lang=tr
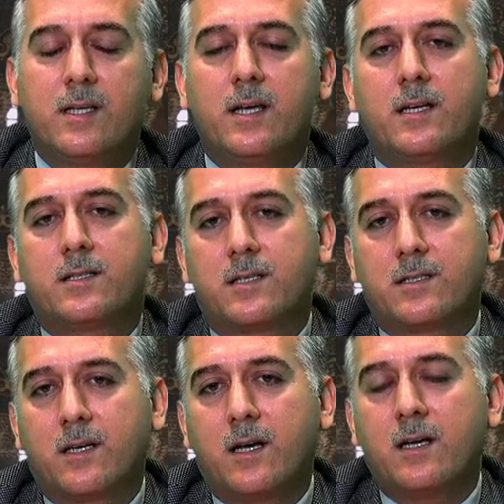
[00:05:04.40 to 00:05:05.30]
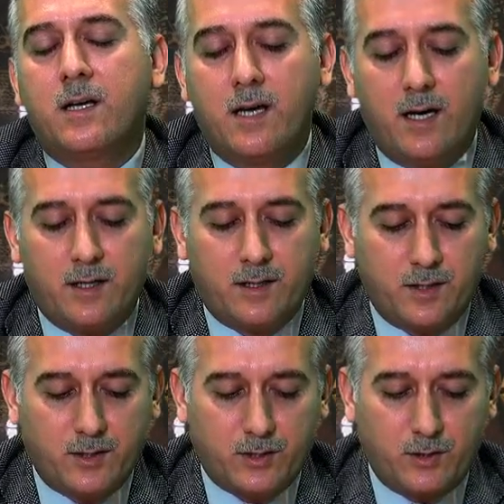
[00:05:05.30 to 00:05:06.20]
diğer esaslara
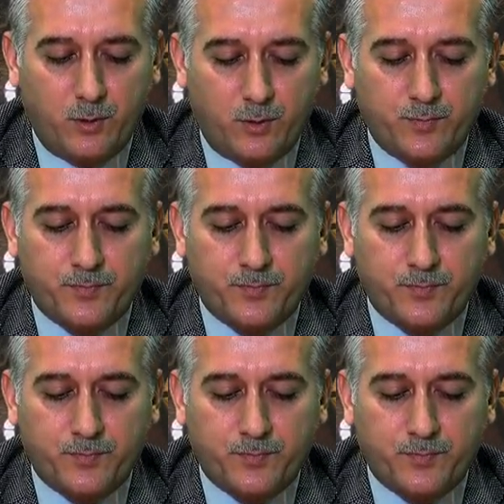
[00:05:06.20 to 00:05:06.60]
arkadaş kılıyor.